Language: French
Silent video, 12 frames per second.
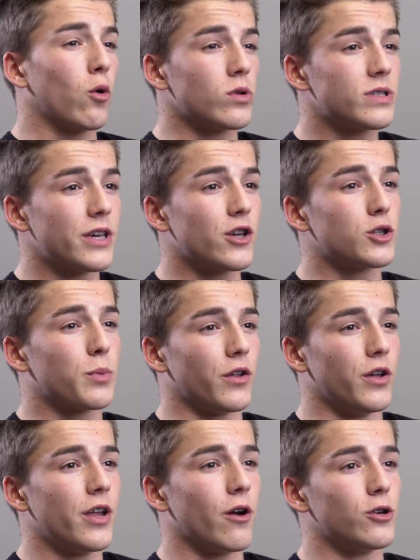conseil que je pourrais
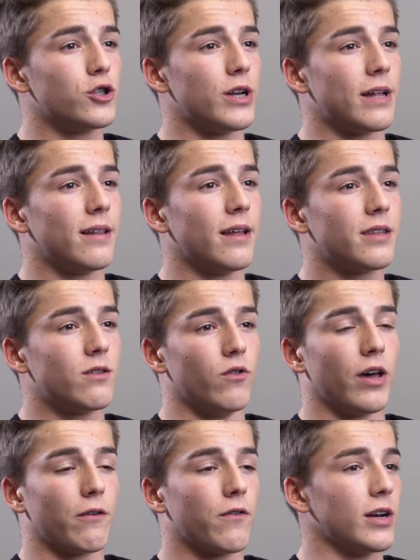donner à un jeune athlète qui
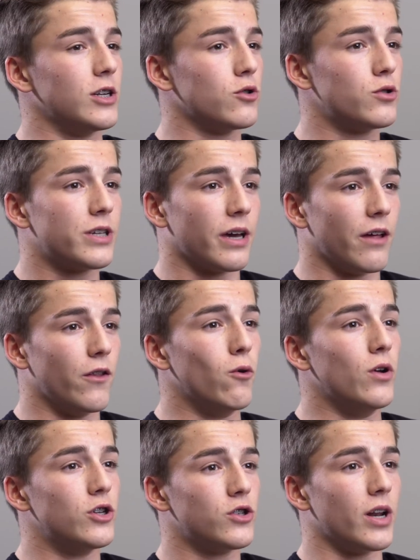voudrait faire les Jeux du Canada ou
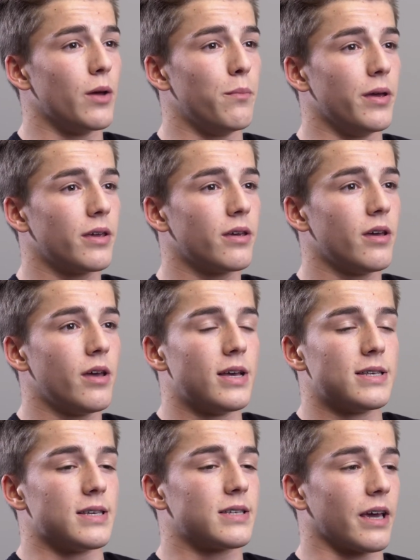les Jeux olympiques,
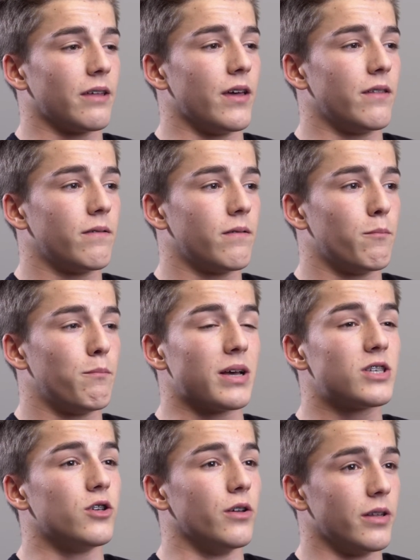ce serait d'être
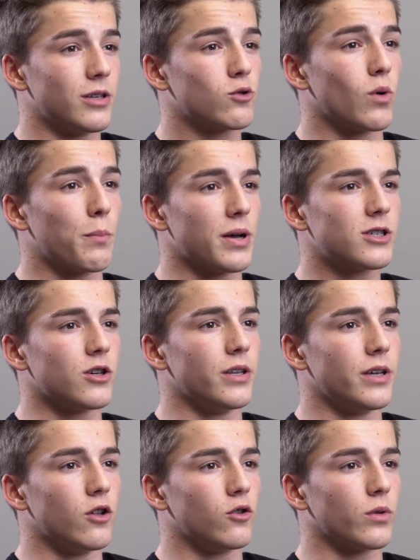passionné. Sois
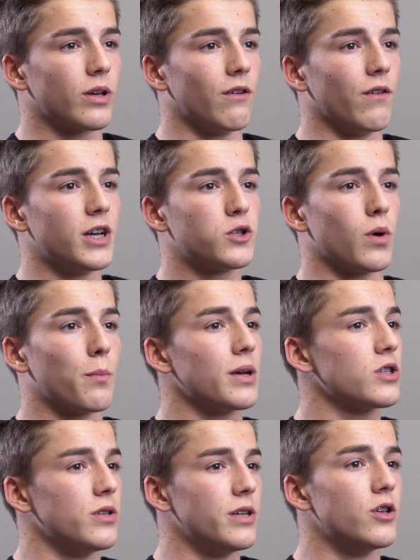passionné de ton travail, soit
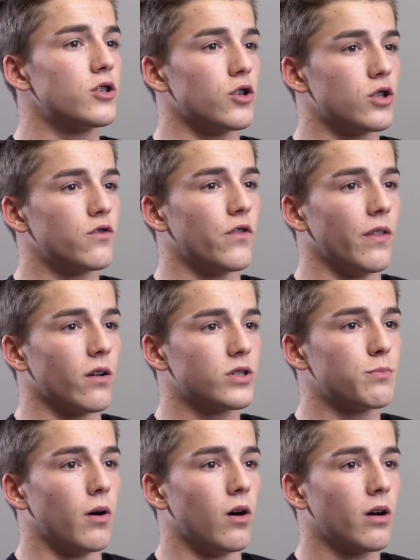passionné de ce que tu fais dans le
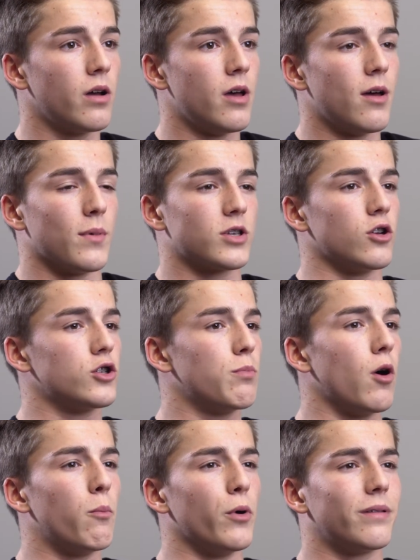sport, parce que le
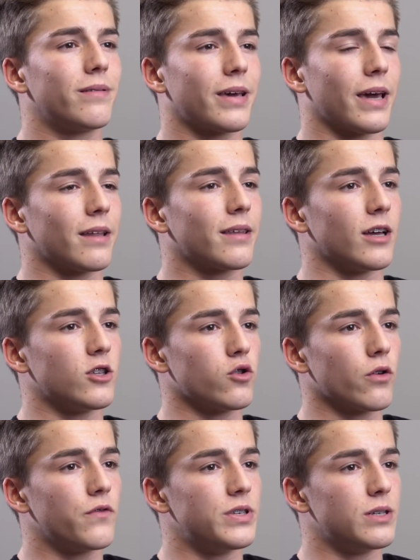sport peut être très, très dur
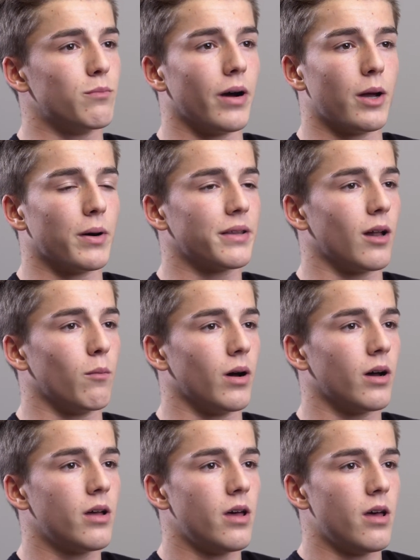physiquement et mentalement.